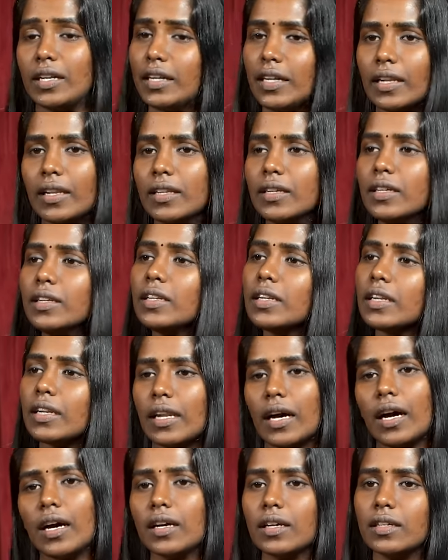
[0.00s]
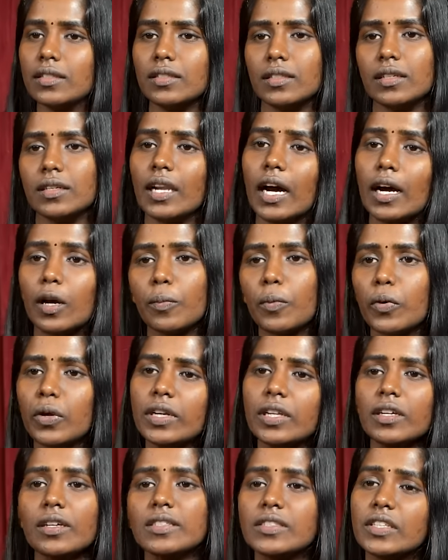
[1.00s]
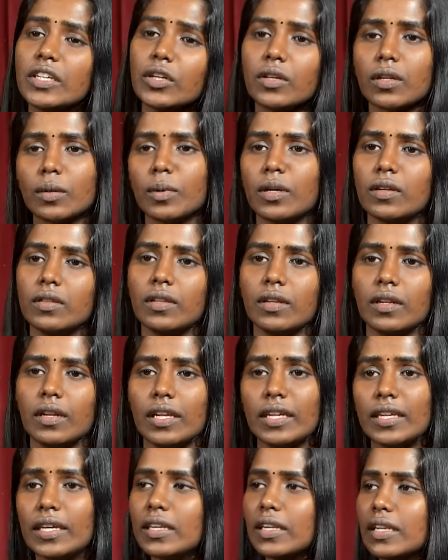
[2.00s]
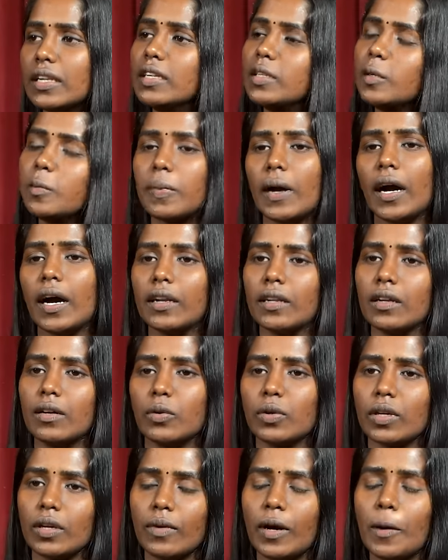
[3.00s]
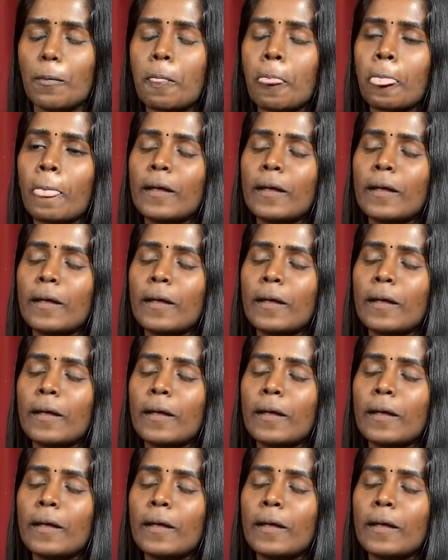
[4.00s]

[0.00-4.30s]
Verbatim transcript: நில்லு நாங்கள் வந்து நாங்கள் போயிட்டு சீக்கிரமாக வந்துடுறேன் இங்கே நில்லுட்டு பாரு ஓகேவா